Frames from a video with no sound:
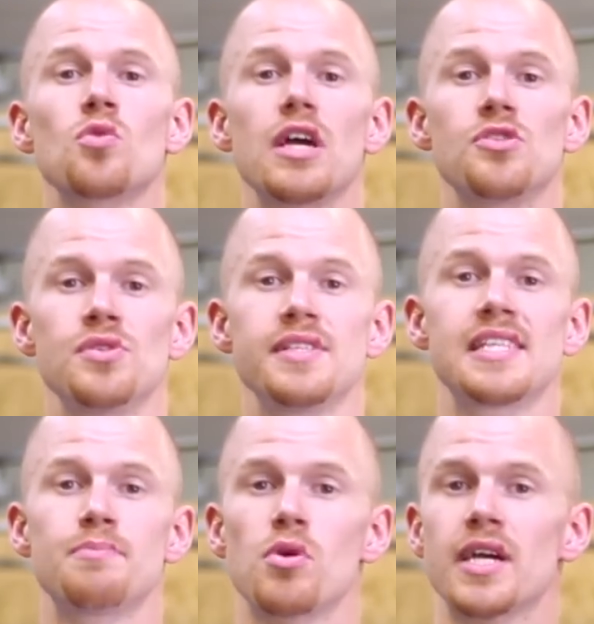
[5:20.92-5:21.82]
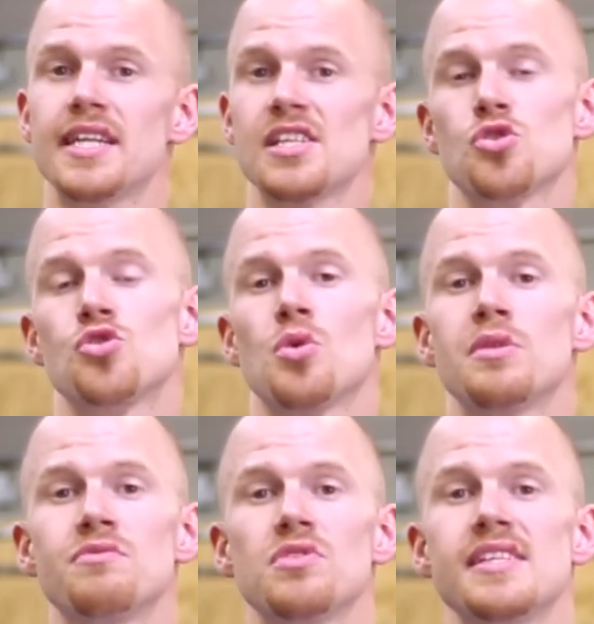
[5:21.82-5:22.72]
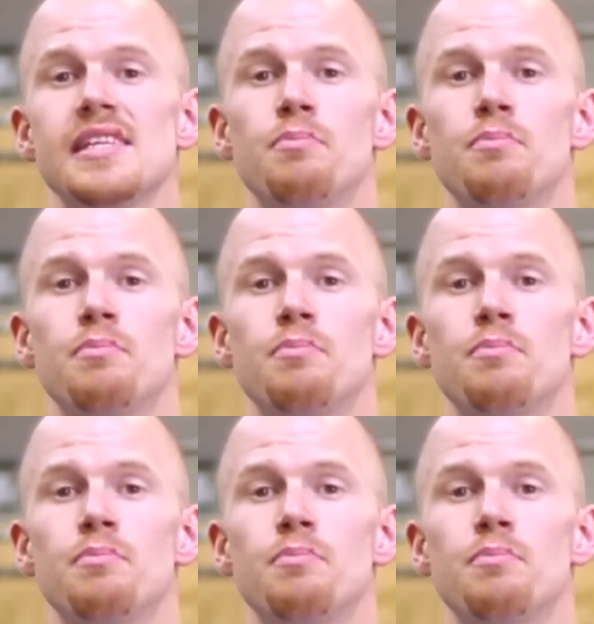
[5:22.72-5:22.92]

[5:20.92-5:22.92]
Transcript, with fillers: qu'on a utilisé pour créer de la structure au niveau des